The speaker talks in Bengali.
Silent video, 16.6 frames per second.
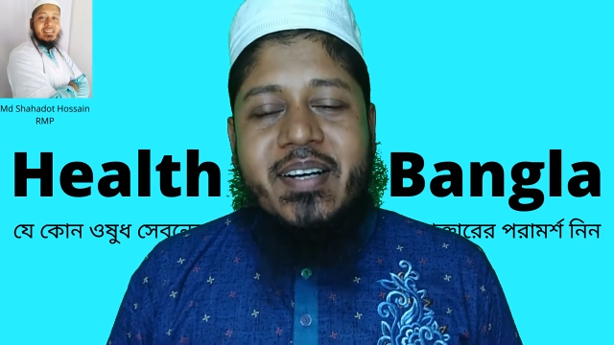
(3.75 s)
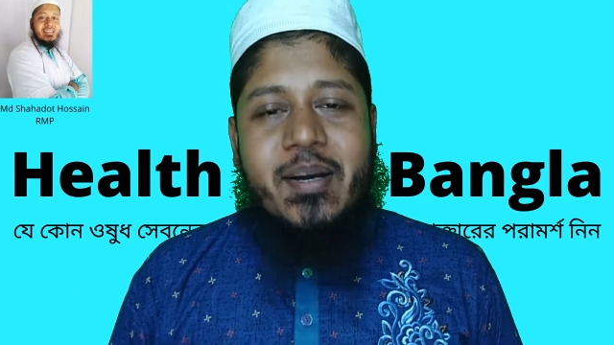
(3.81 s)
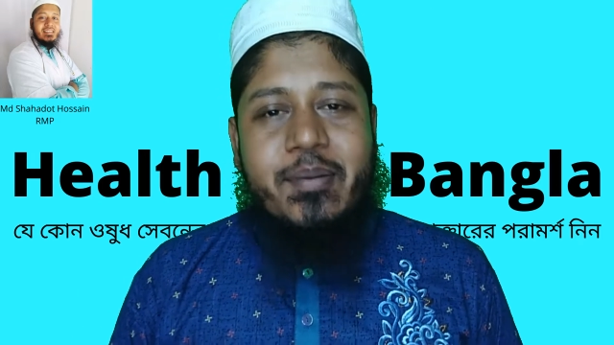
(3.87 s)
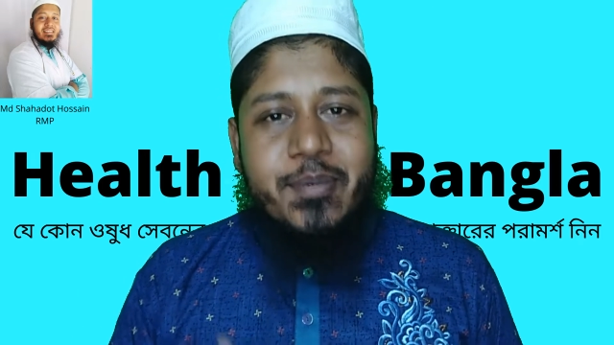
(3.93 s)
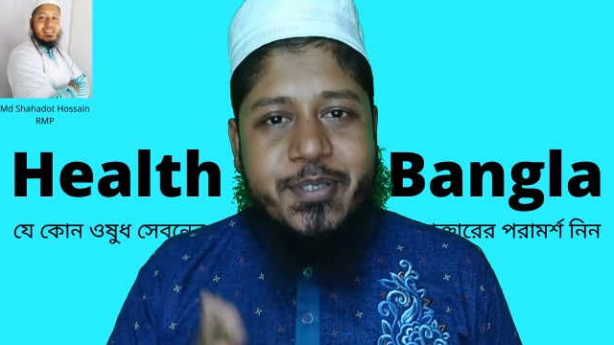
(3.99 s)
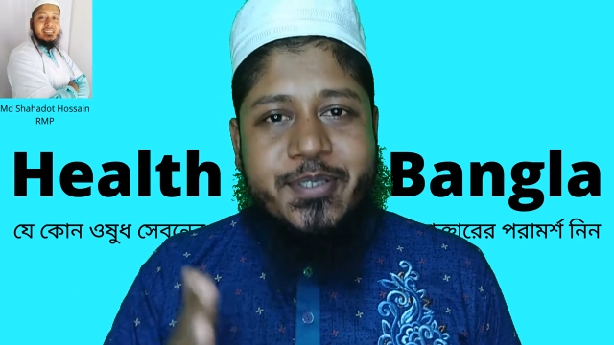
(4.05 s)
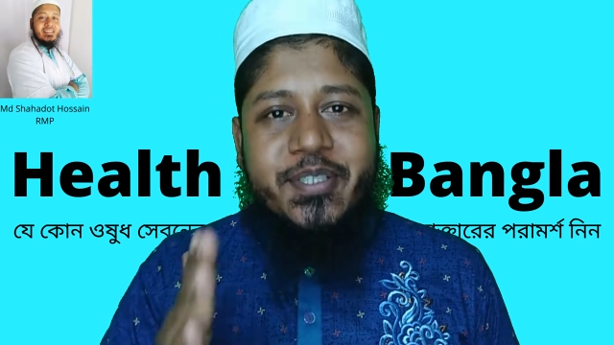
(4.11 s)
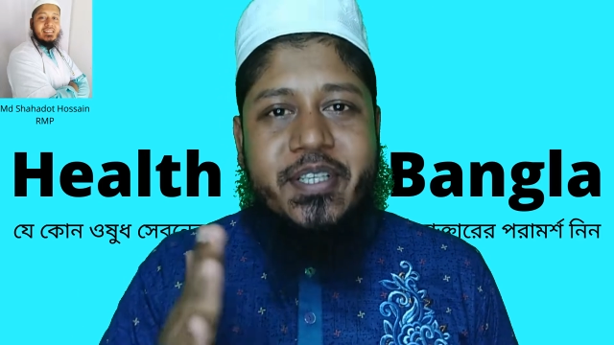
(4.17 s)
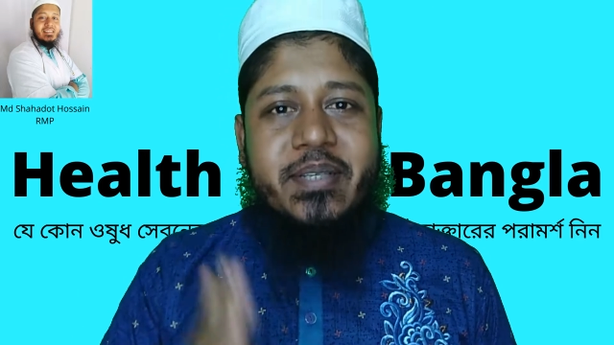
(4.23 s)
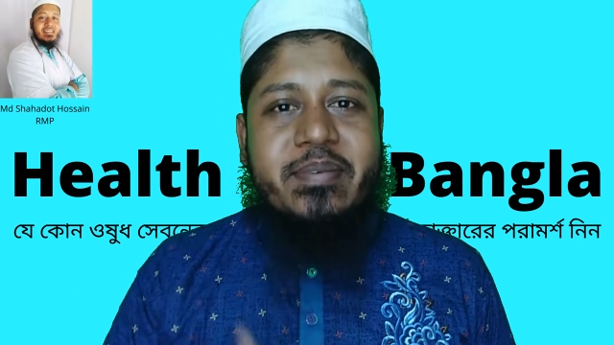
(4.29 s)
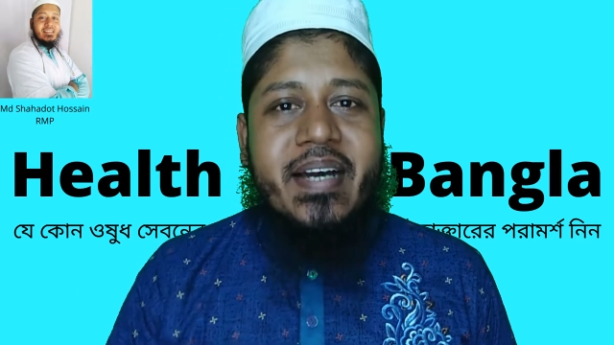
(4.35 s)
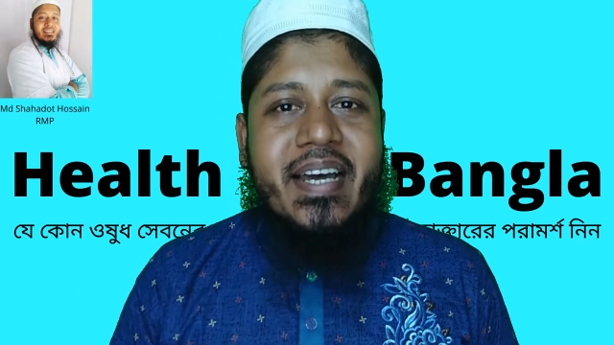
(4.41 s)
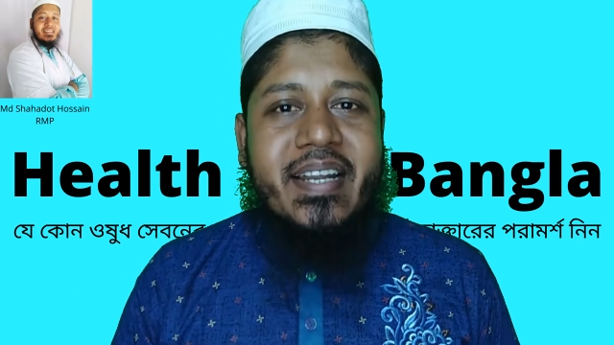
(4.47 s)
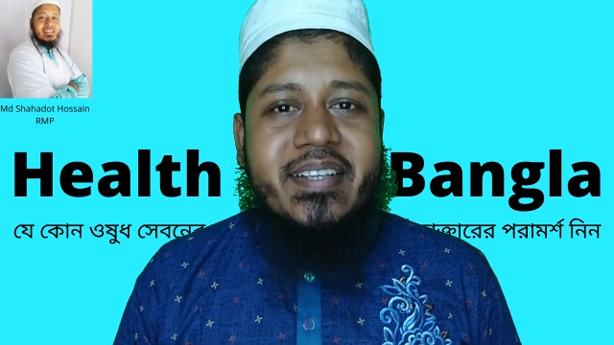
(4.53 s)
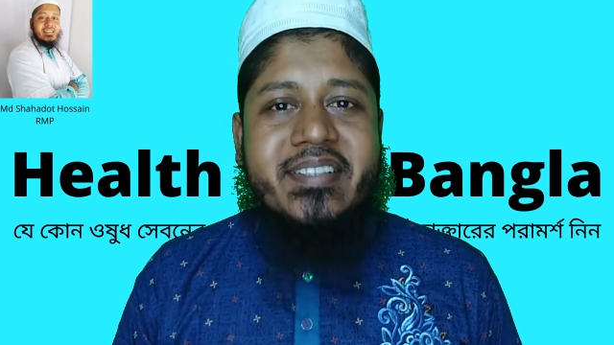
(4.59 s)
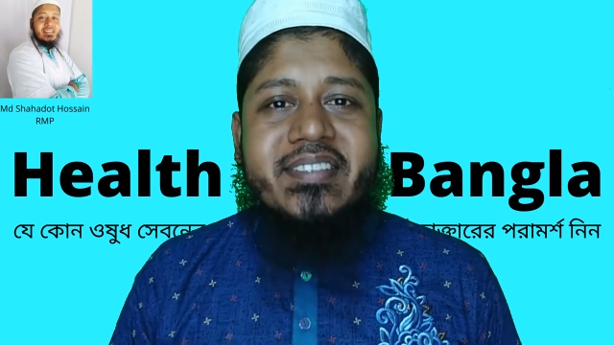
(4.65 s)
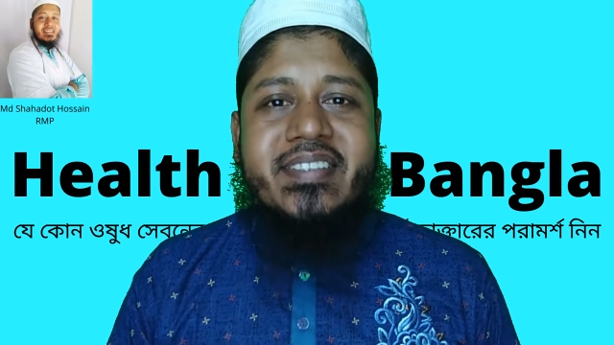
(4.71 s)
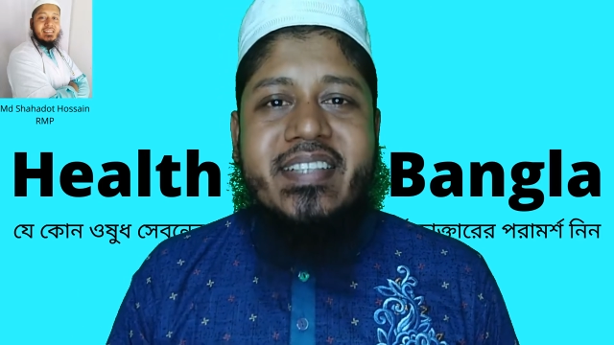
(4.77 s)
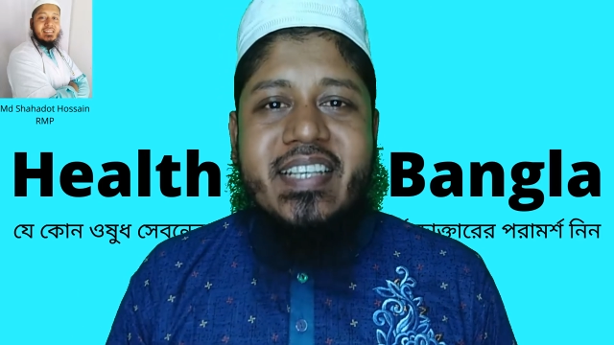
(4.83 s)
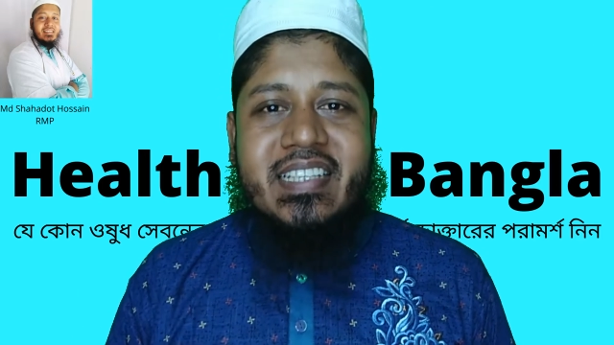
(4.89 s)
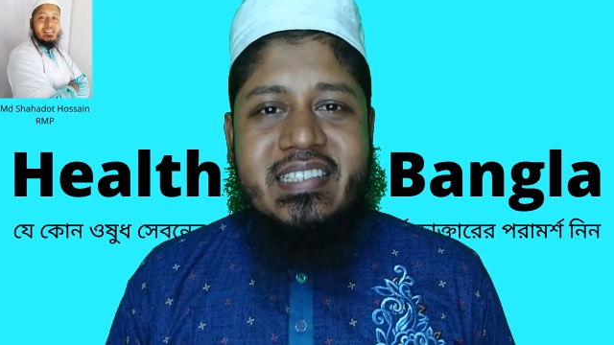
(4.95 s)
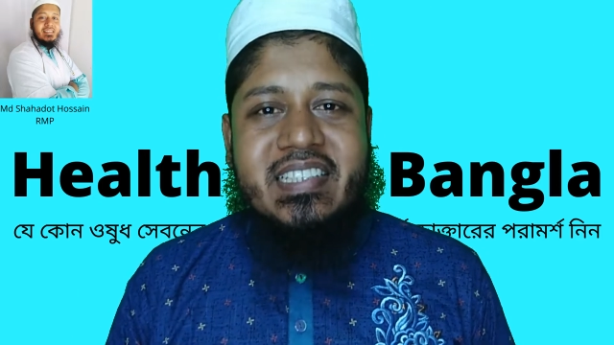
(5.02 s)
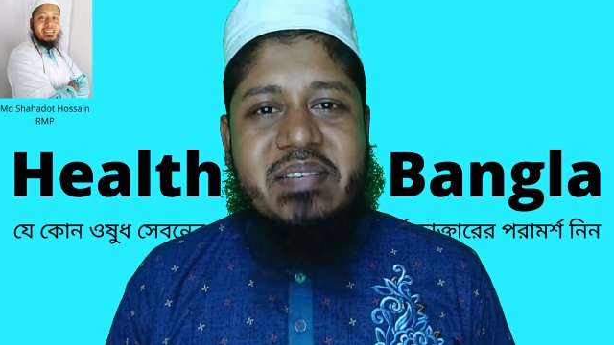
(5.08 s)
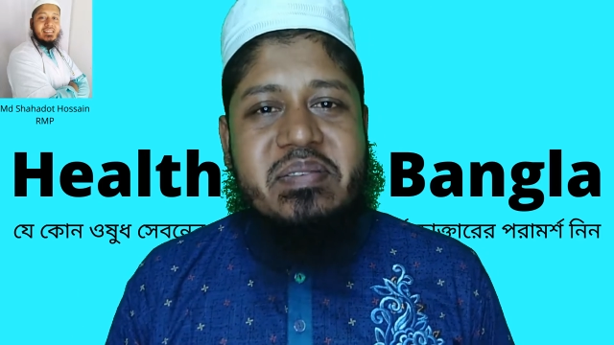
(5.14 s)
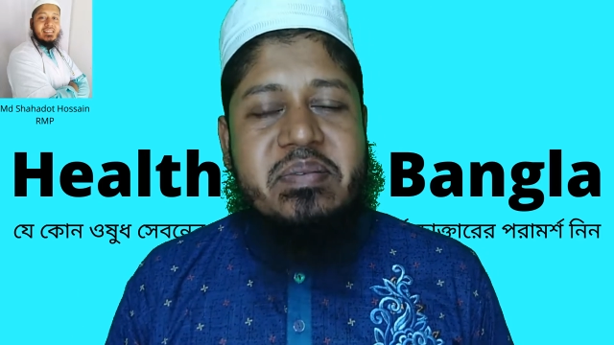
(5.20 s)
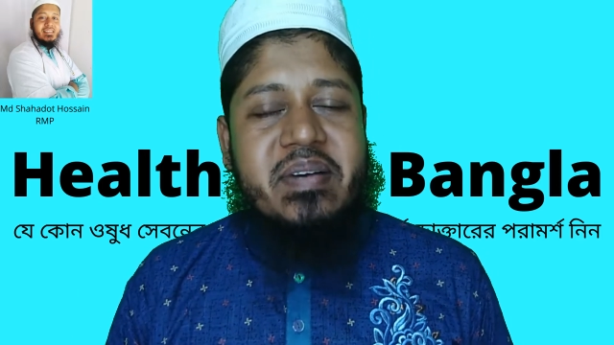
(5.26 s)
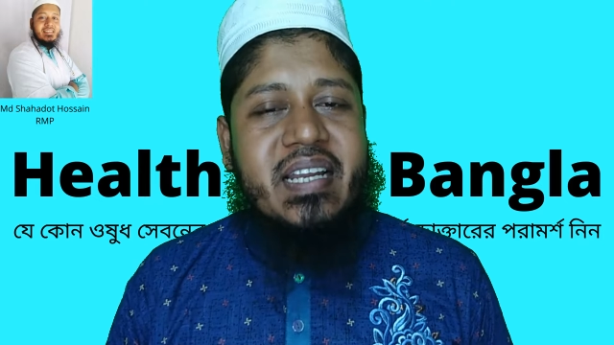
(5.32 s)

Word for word: অবশ্যই ভালো হেলথ টিপস